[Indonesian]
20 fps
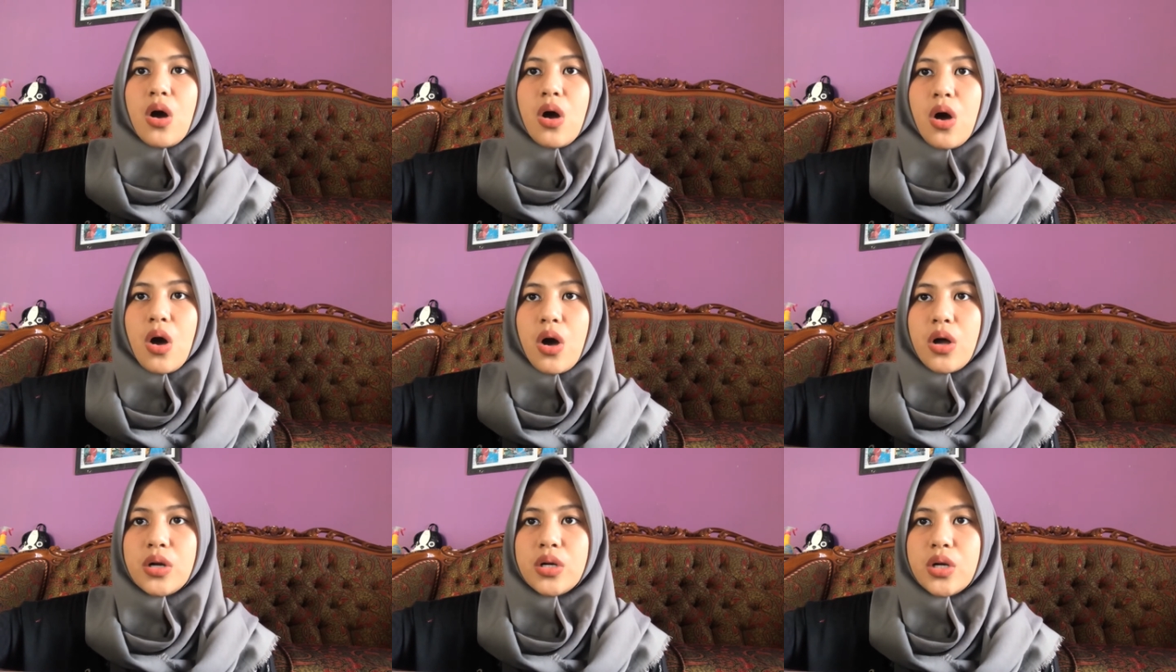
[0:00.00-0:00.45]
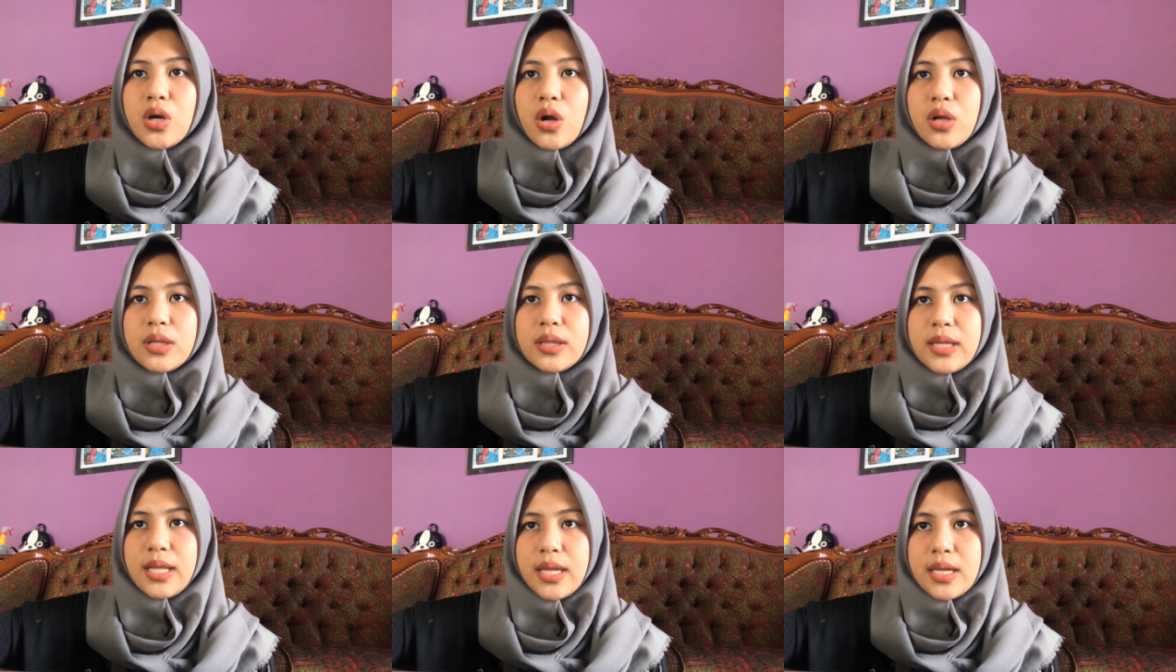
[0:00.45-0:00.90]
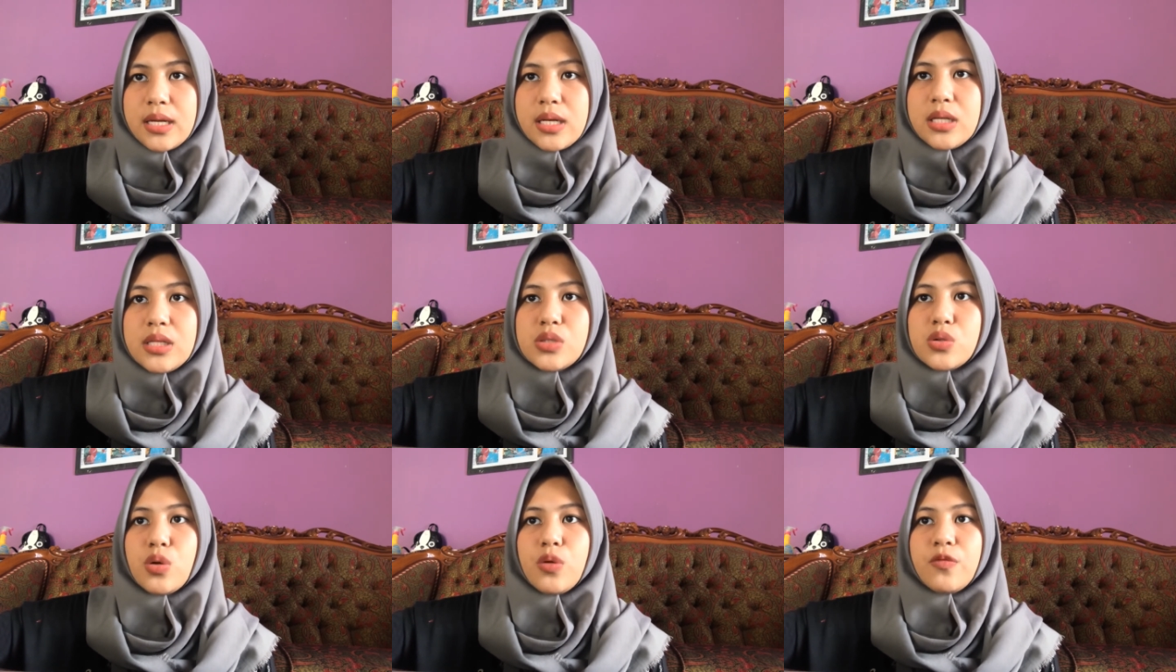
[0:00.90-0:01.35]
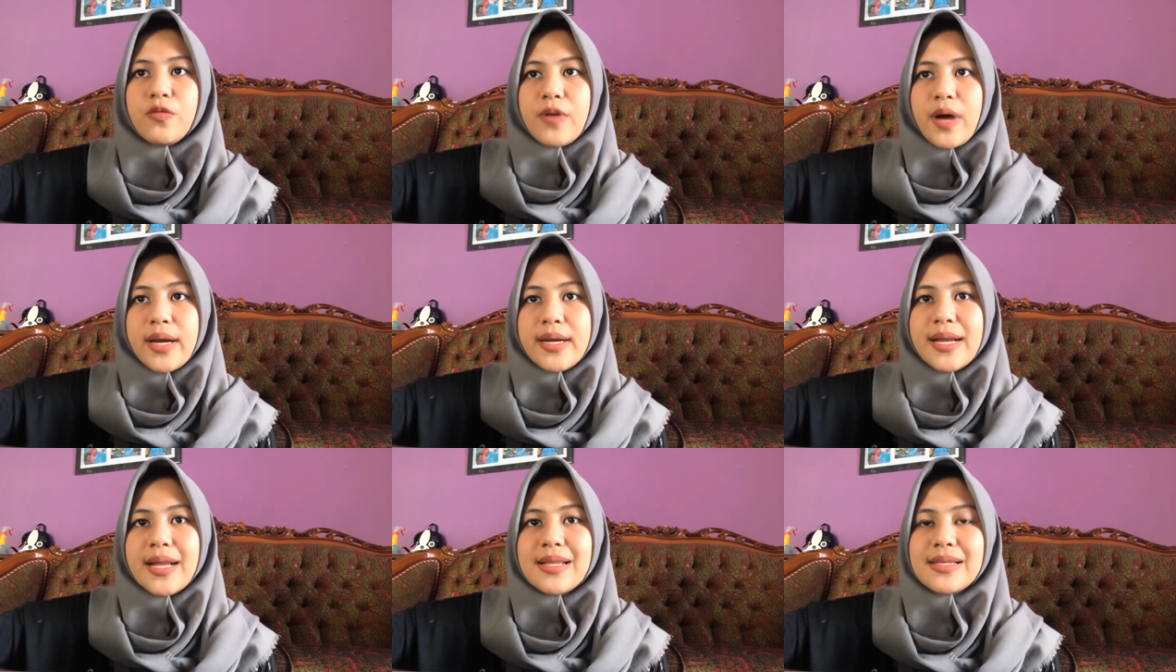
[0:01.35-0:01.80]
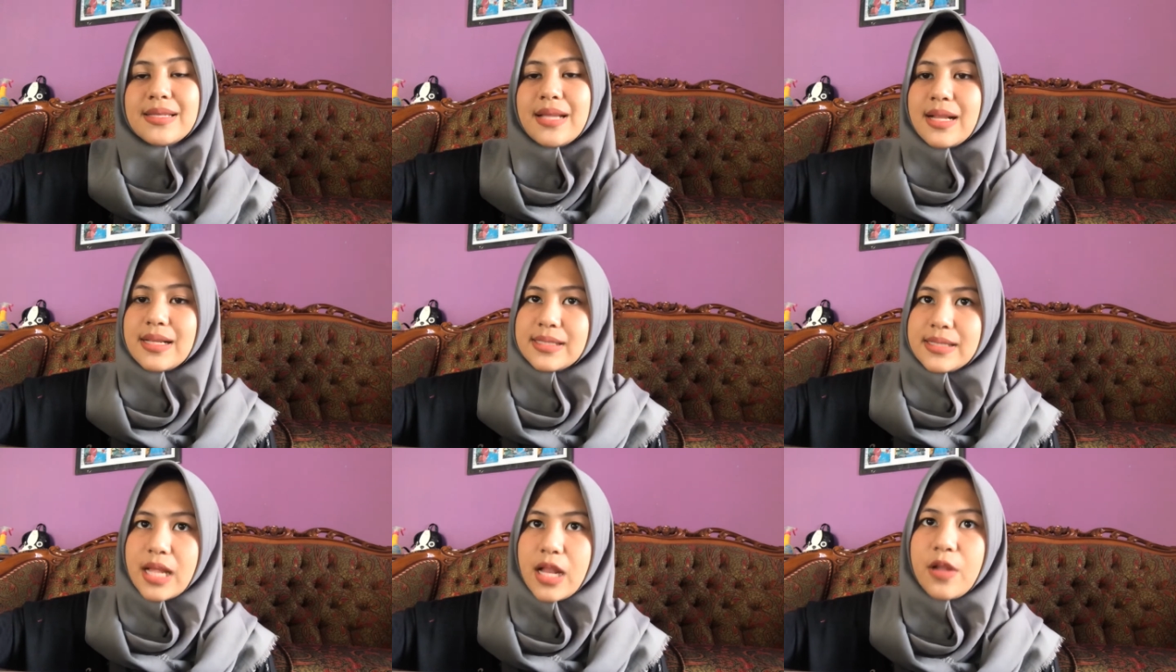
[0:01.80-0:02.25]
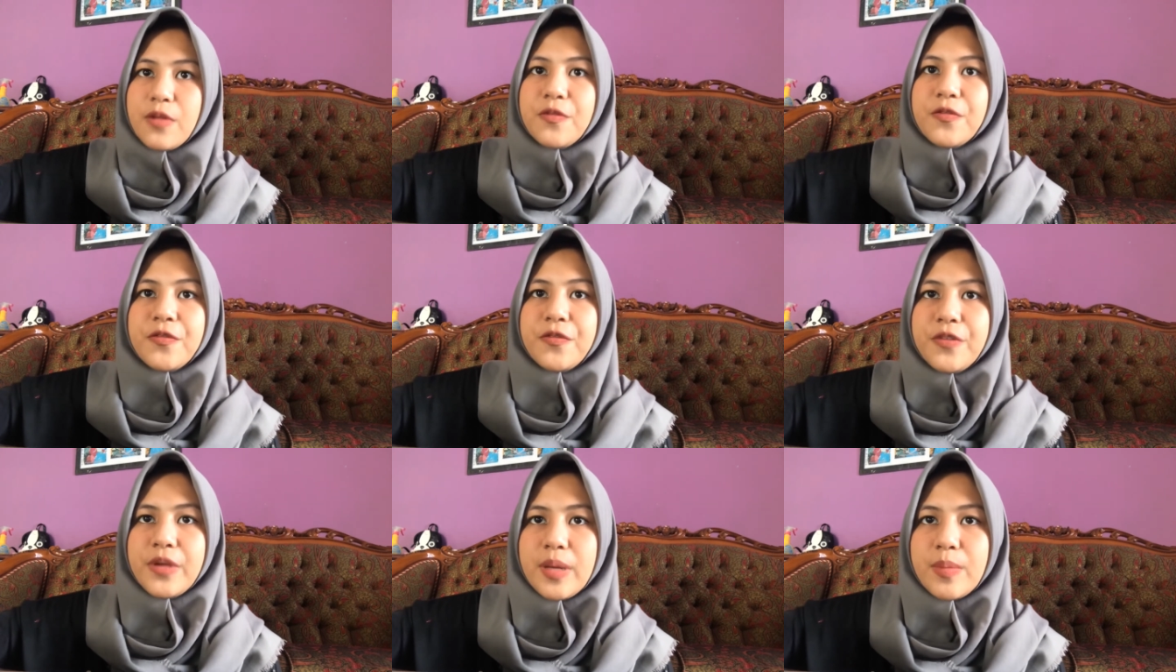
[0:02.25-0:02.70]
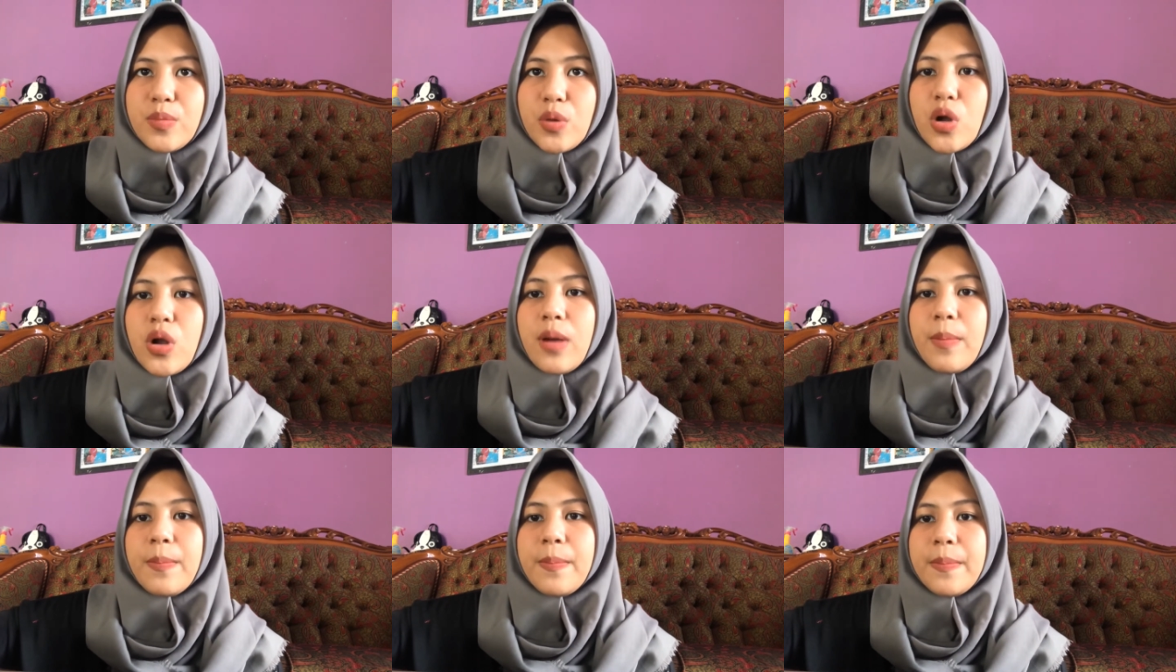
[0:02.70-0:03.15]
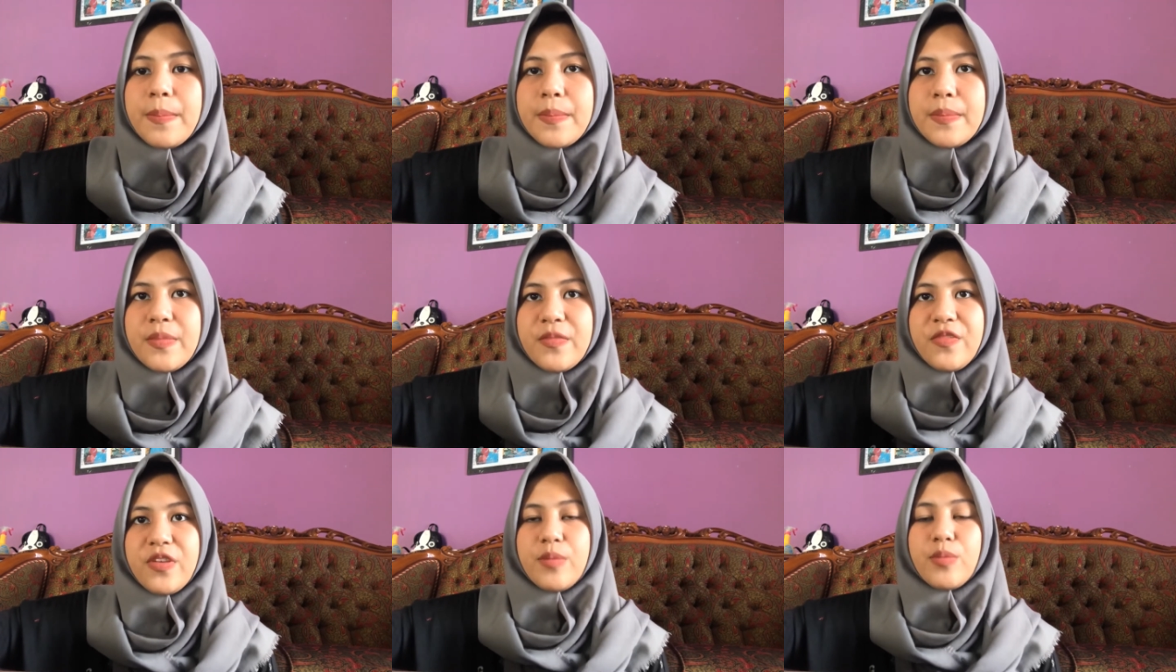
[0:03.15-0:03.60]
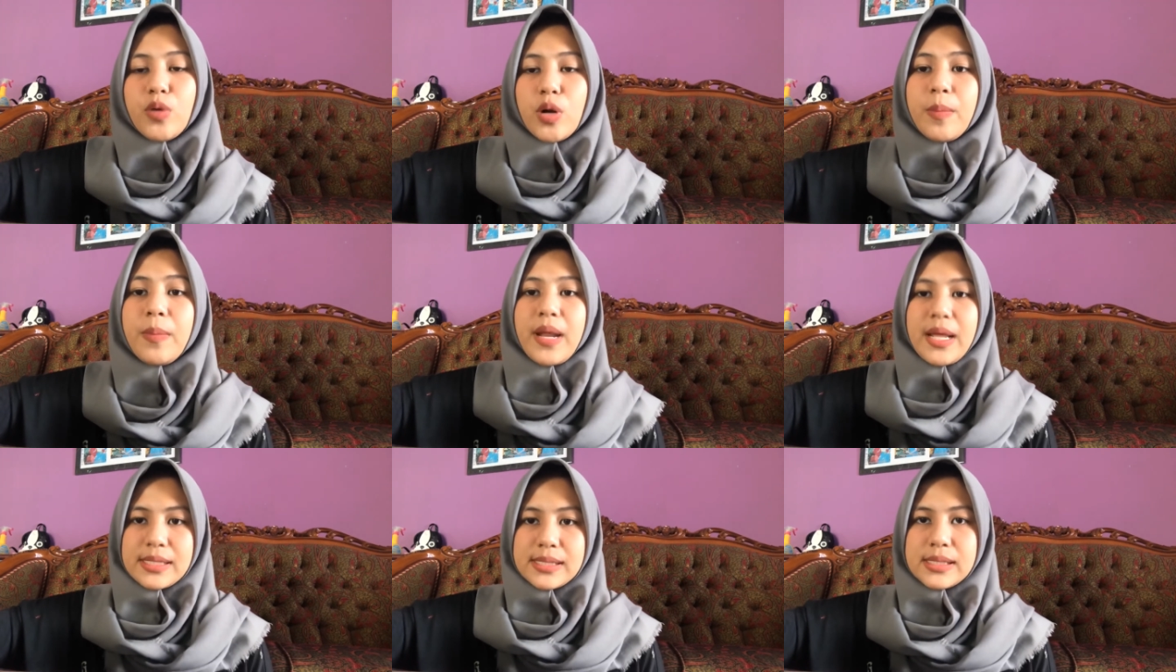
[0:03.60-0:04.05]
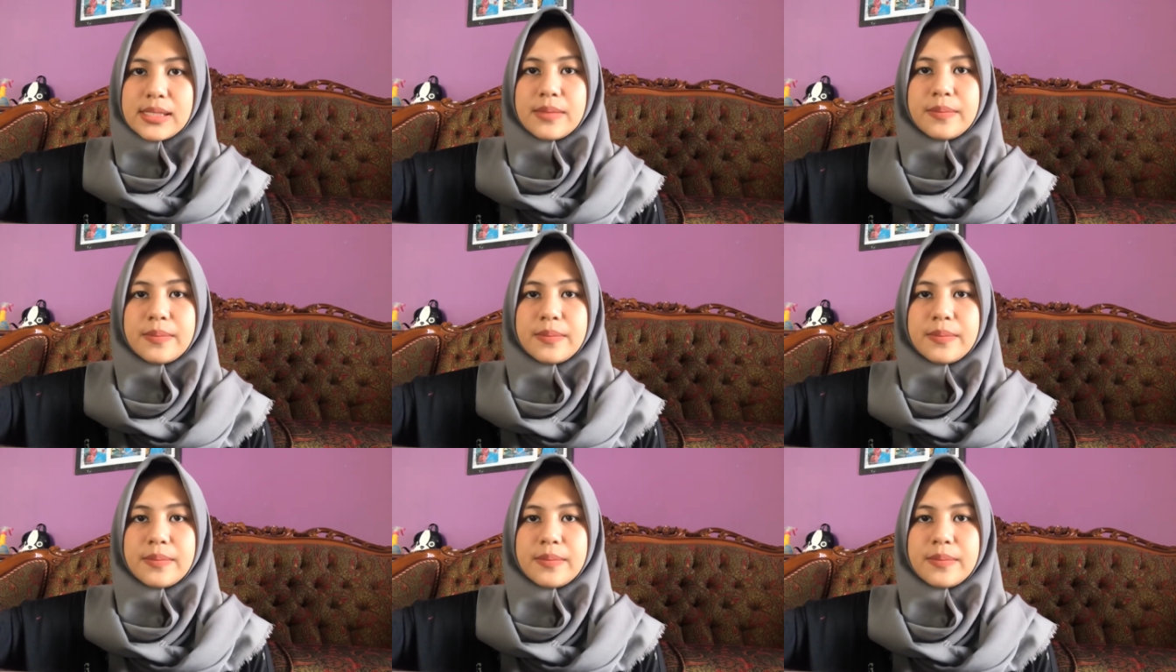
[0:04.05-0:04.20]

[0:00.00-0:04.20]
kondrotin, sulfat, dan sel-sel fibroplas.